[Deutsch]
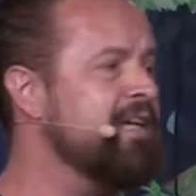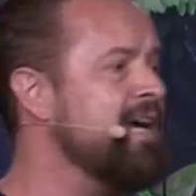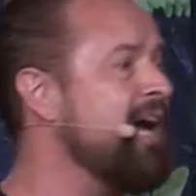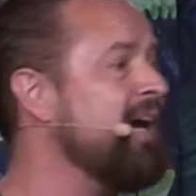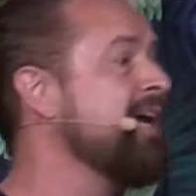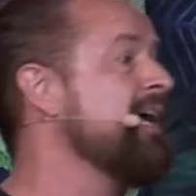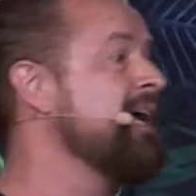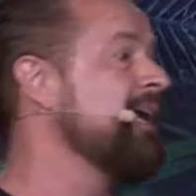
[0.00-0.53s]

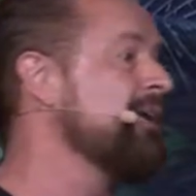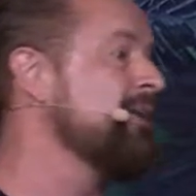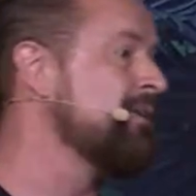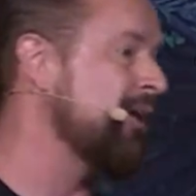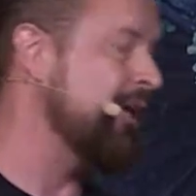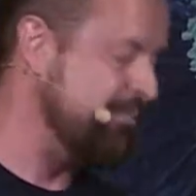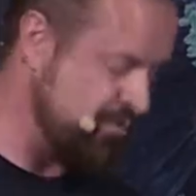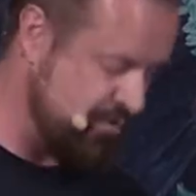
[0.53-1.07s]
Jahre
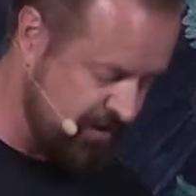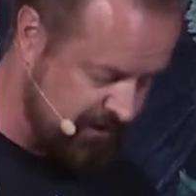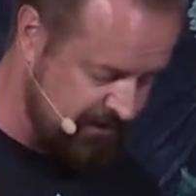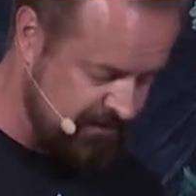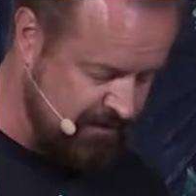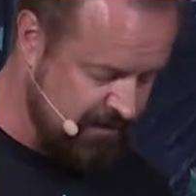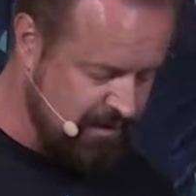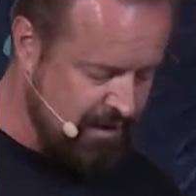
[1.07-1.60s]
älter im
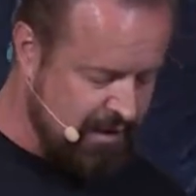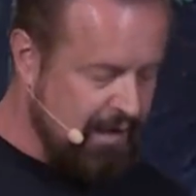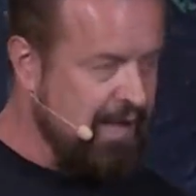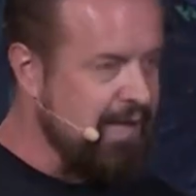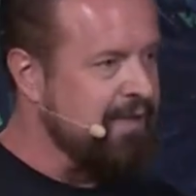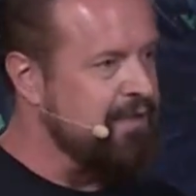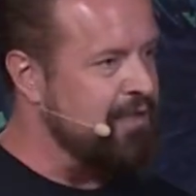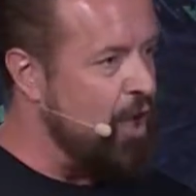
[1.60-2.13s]
Schnitt.
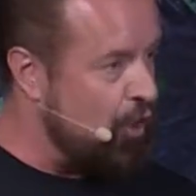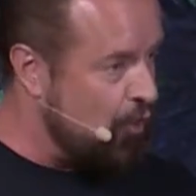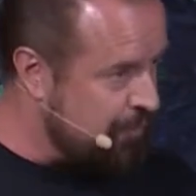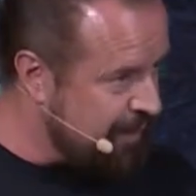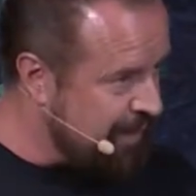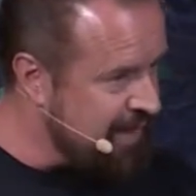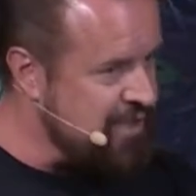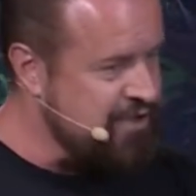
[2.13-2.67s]
Die
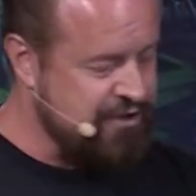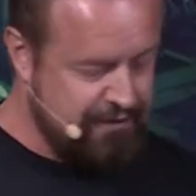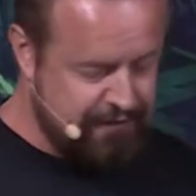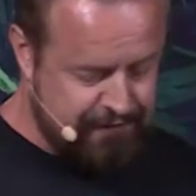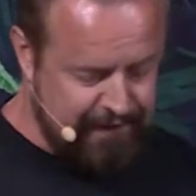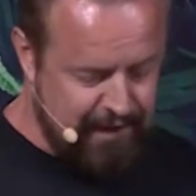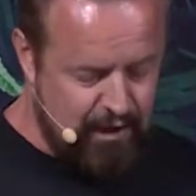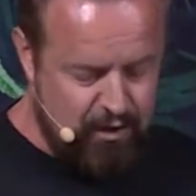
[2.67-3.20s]
europäische
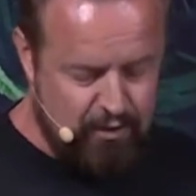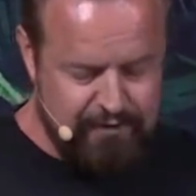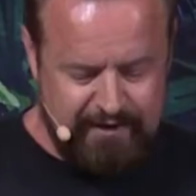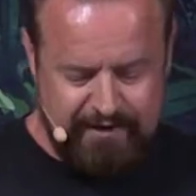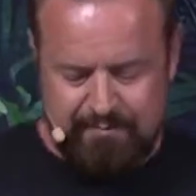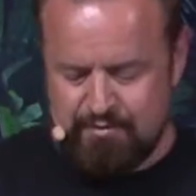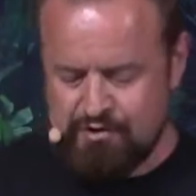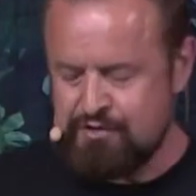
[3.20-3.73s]
Frau
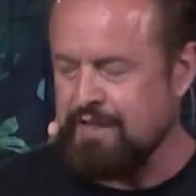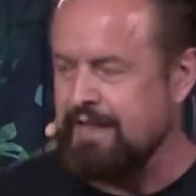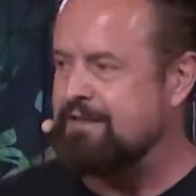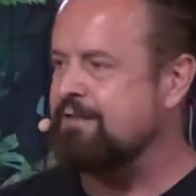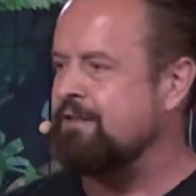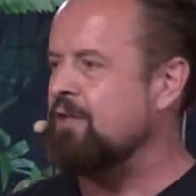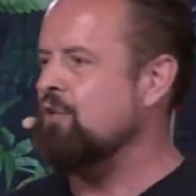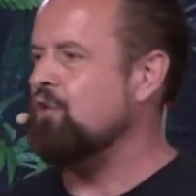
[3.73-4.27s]
wird im Schnitt